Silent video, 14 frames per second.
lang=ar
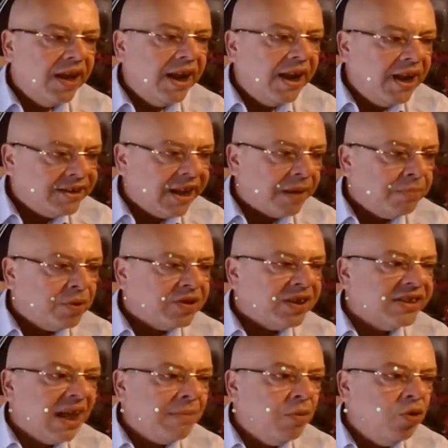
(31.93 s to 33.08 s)
اللي ضربوا
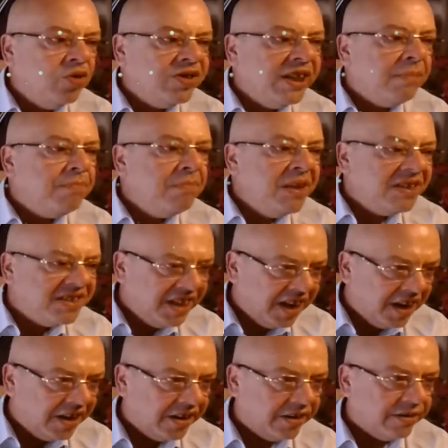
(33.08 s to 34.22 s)
صدام حسين
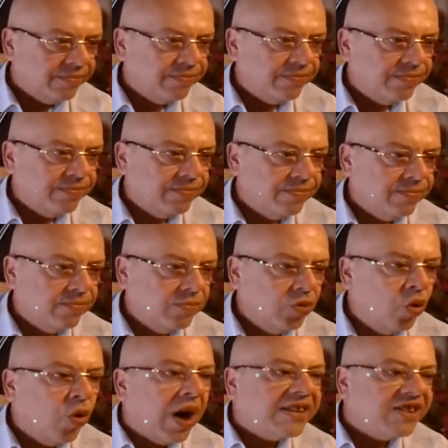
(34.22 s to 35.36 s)
بميسيل
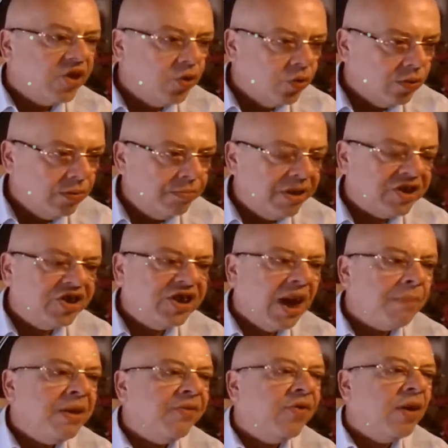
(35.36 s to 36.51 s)
وقتلوا باش
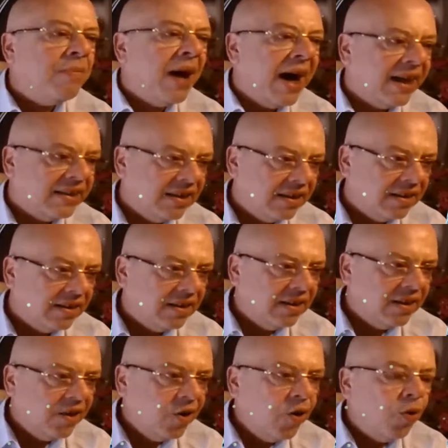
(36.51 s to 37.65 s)
الشعب يفهمها هذه
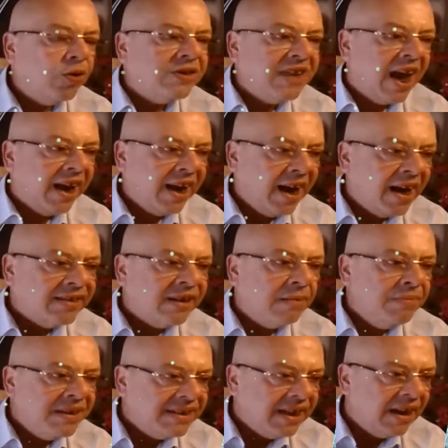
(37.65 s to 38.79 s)
والتحقيقات
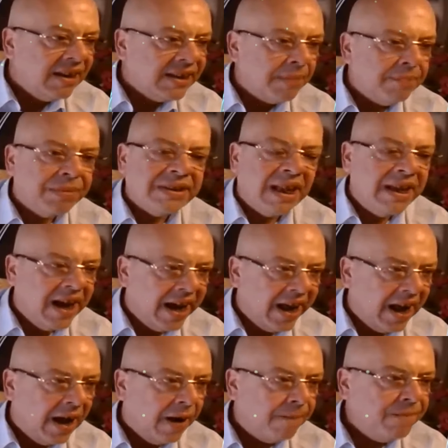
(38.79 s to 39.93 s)
الميسيل اللي ضرب
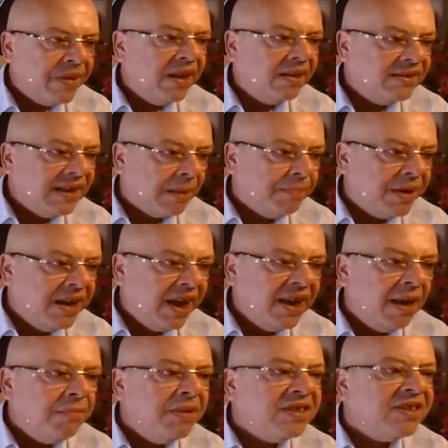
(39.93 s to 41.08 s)
الطياره نتاع بن
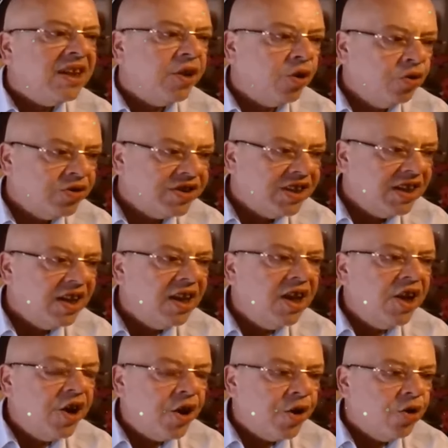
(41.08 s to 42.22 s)
يحيى ميسيل روسي
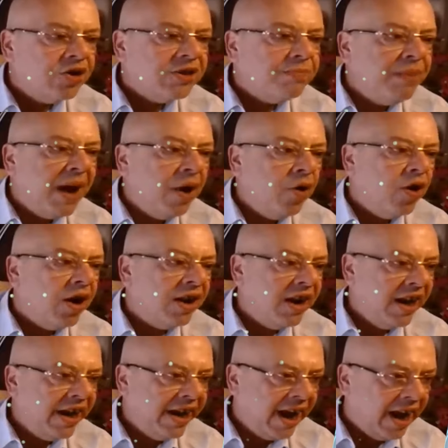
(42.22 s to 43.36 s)
الروس باعوه
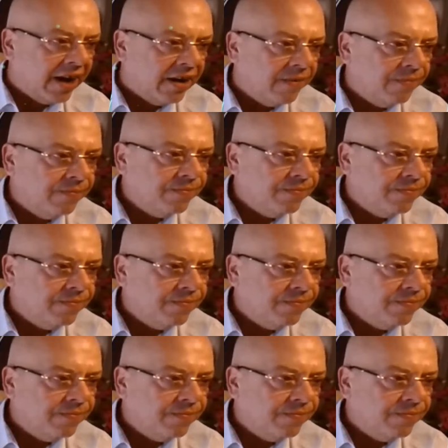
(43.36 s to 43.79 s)
للعراق